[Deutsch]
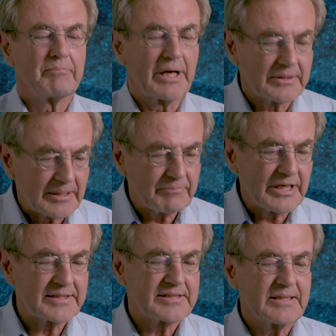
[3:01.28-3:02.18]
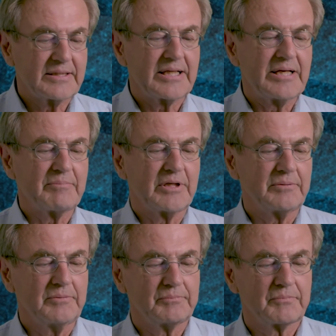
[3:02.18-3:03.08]
Bei dem jetzigen Thema
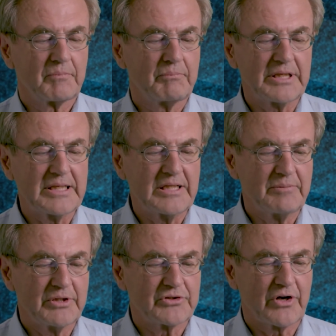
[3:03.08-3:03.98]
beginne ich mit